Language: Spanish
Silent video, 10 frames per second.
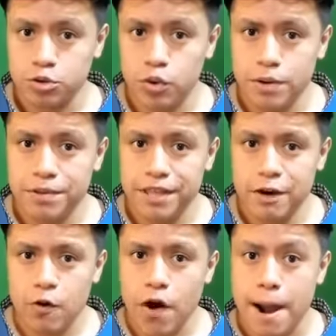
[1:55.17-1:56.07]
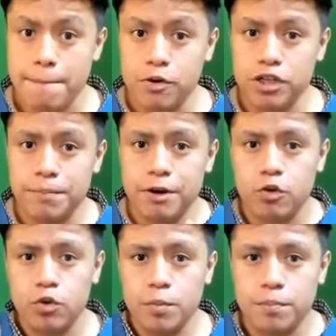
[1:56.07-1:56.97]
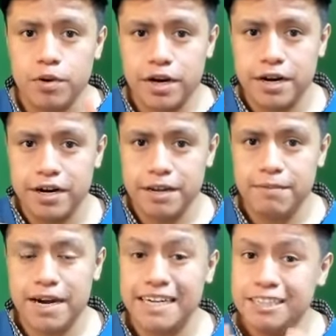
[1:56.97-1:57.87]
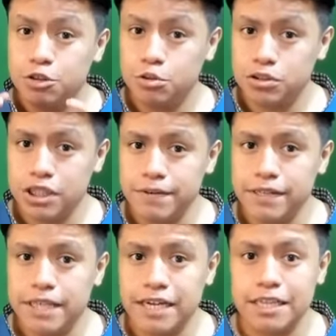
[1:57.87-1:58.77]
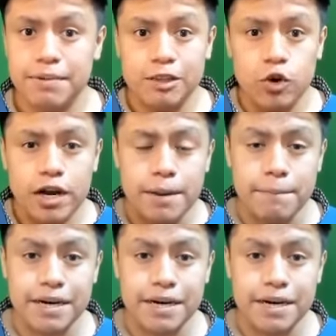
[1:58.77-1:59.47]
gustó el video apóyame con un pulgar arriba, suscríbete activando la